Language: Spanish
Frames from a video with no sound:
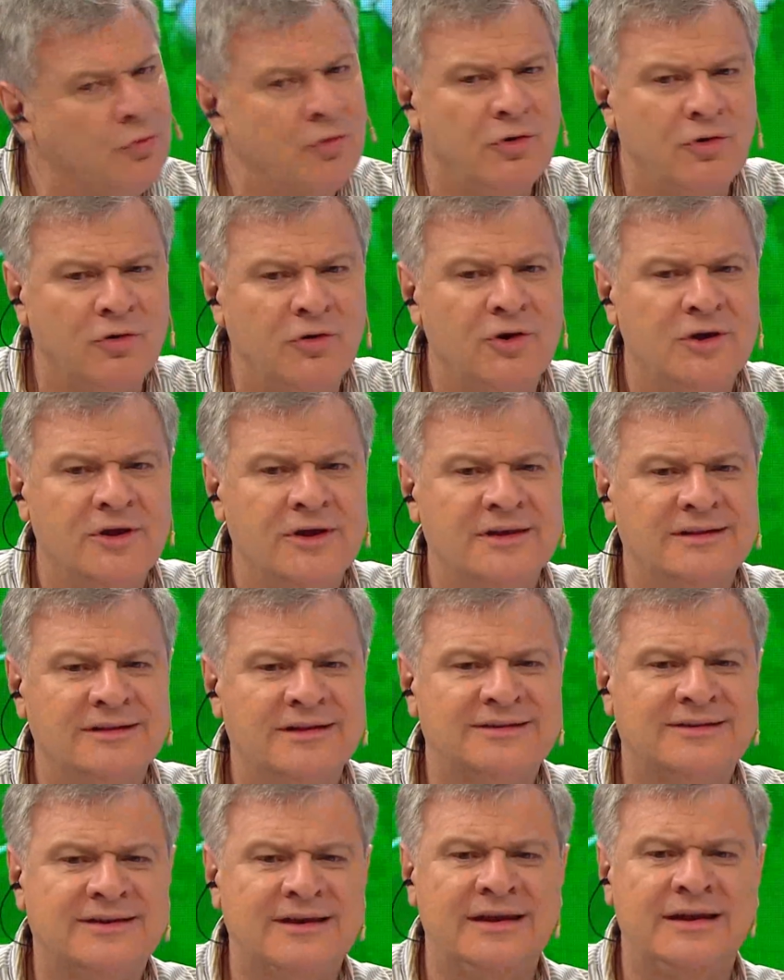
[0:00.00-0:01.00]
uno,
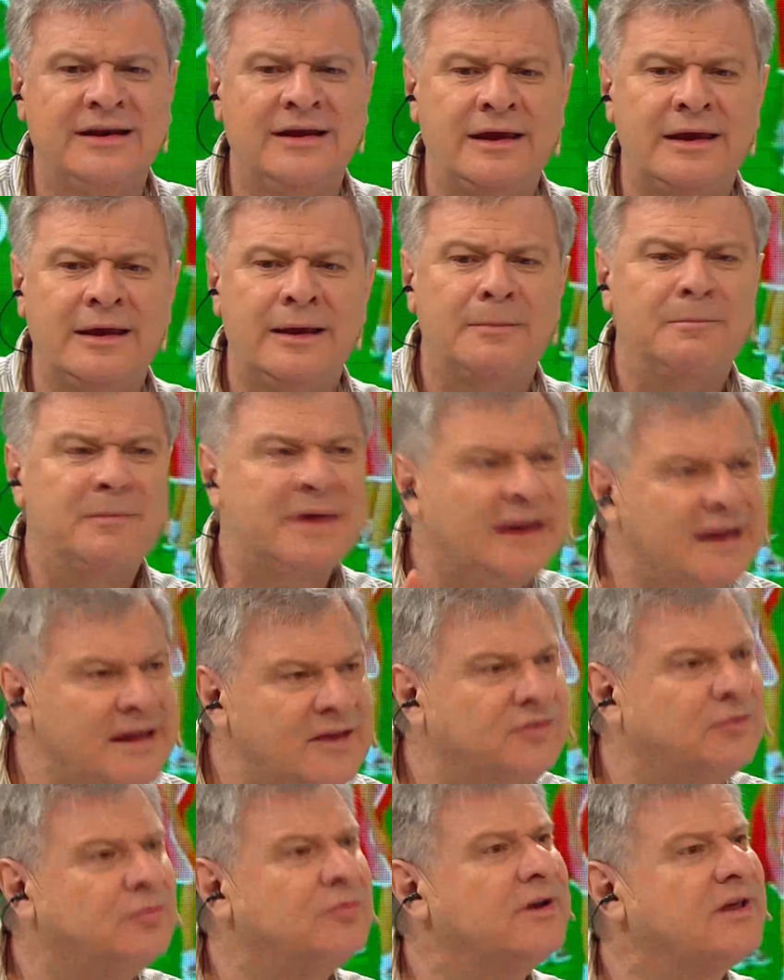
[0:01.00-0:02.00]
decir,
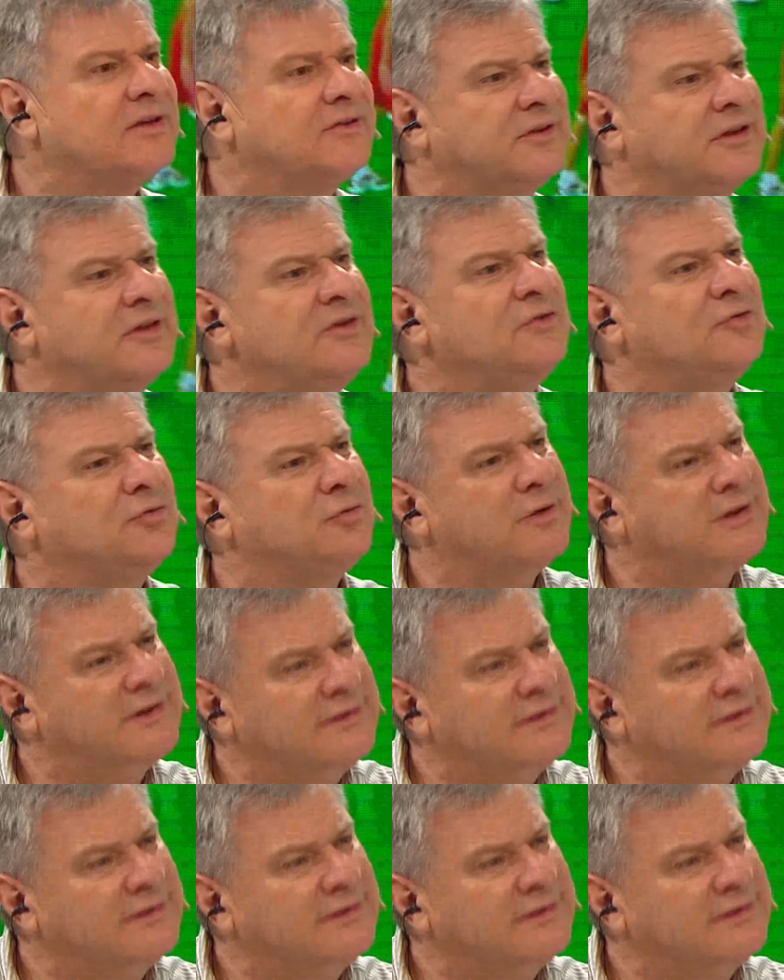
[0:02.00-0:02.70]
merece un ascenso,